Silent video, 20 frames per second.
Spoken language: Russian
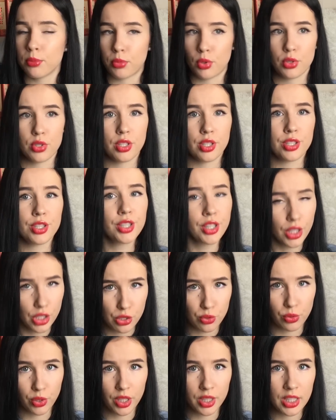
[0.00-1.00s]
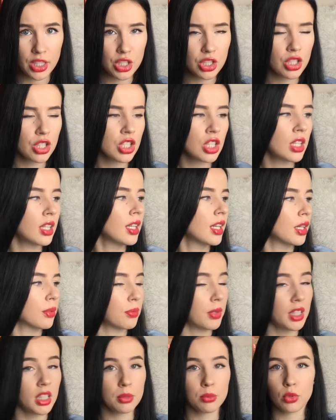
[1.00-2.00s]
просто не хочу, конечно же,
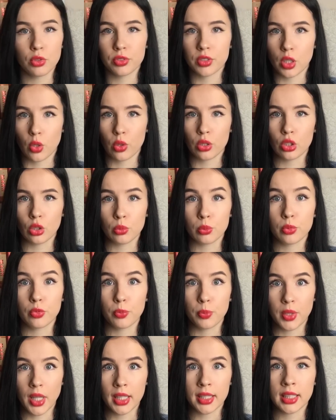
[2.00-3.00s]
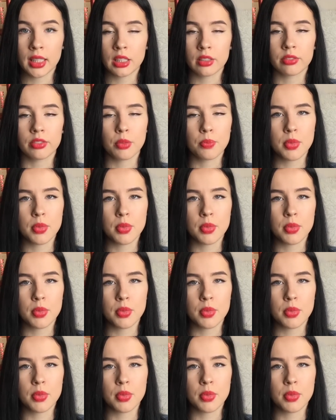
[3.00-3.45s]
поэтому второй том в планах, в